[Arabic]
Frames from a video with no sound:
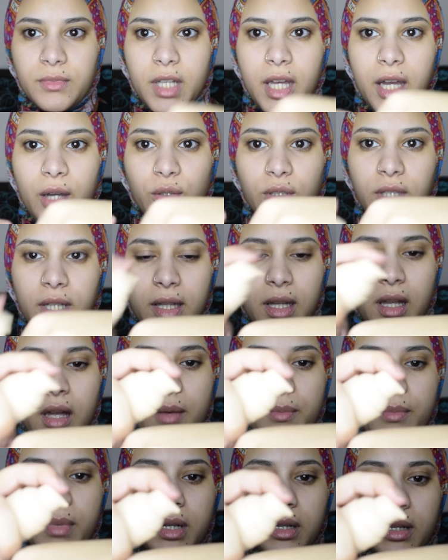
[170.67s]
هاخد كده
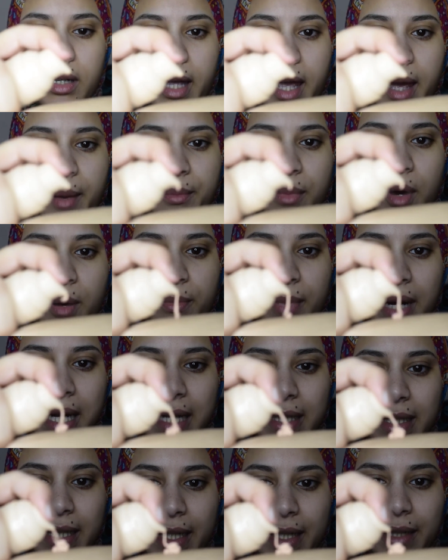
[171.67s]
بكام بامب
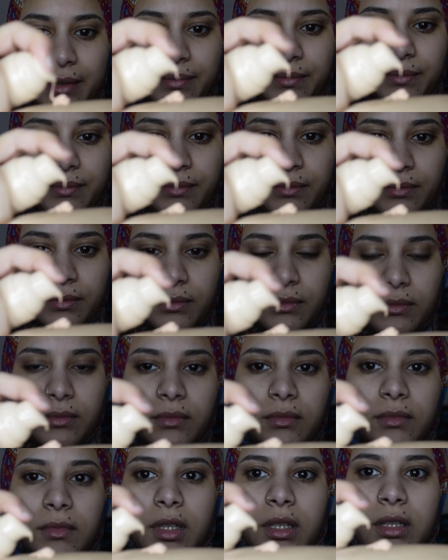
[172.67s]
على ايديا
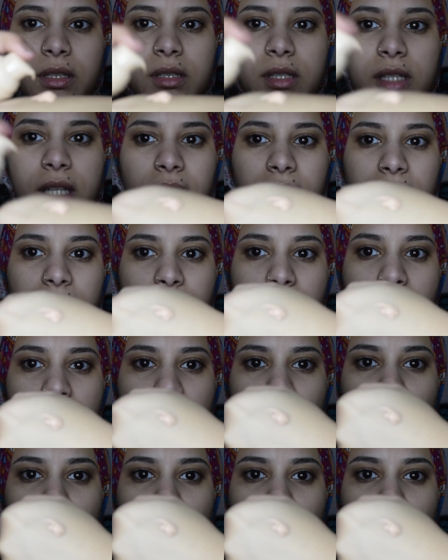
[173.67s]
دي كده بامب